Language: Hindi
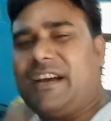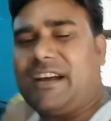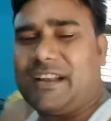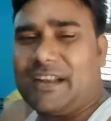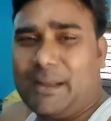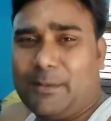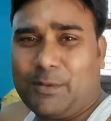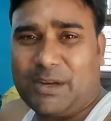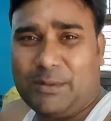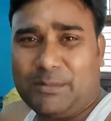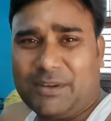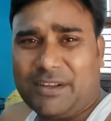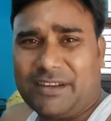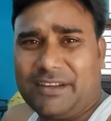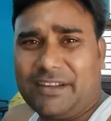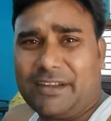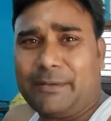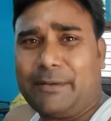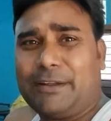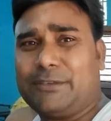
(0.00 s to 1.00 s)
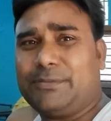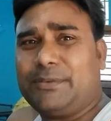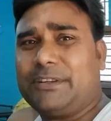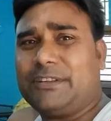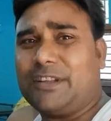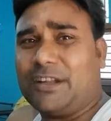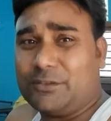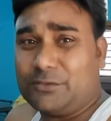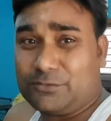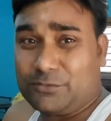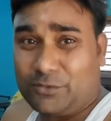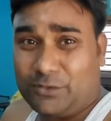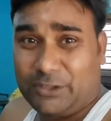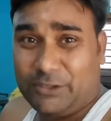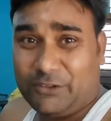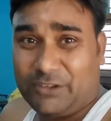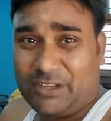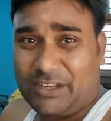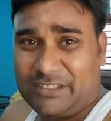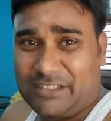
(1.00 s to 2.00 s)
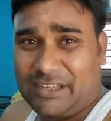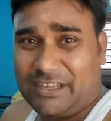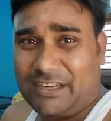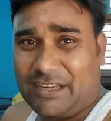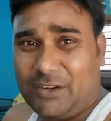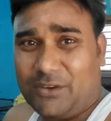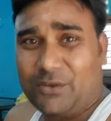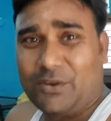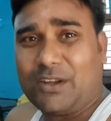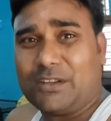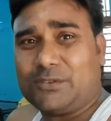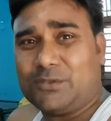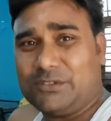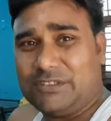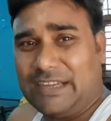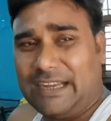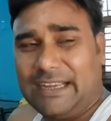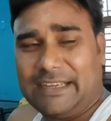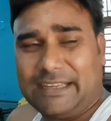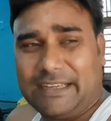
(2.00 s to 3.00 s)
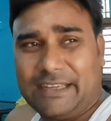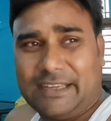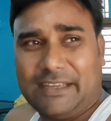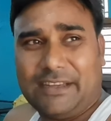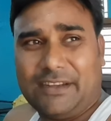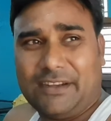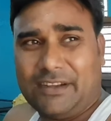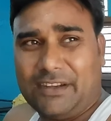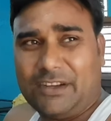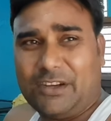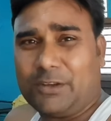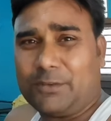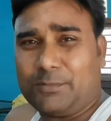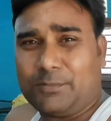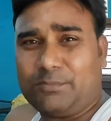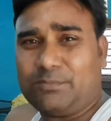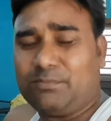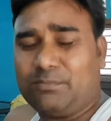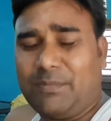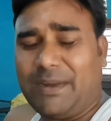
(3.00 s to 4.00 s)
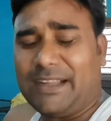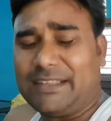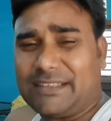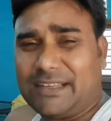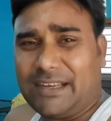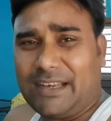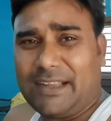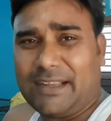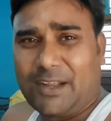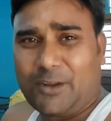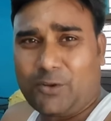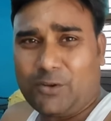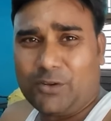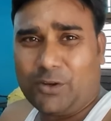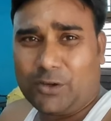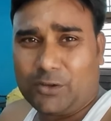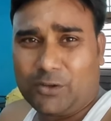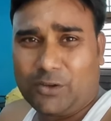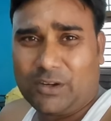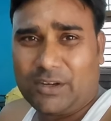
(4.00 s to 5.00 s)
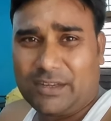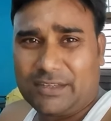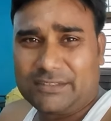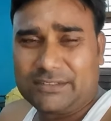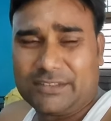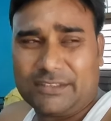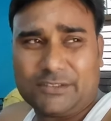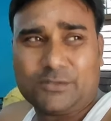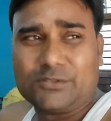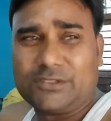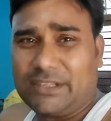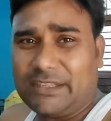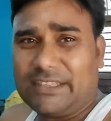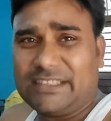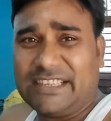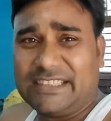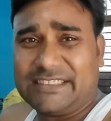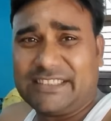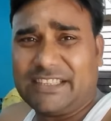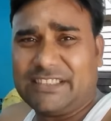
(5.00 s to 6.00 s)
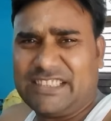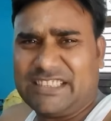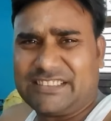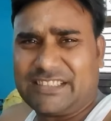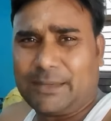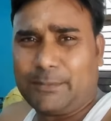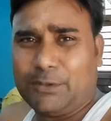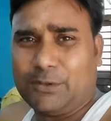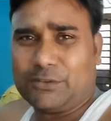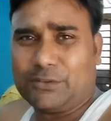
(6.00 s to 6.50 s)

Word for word: आराम आराम करने के बाद फिर धनुष कोटी वगैरह जाना होगा तो जाएंगे और बात कर लेंगे कोई ऑटो वगैरह से तो चलिए देखते हैं जैसा भी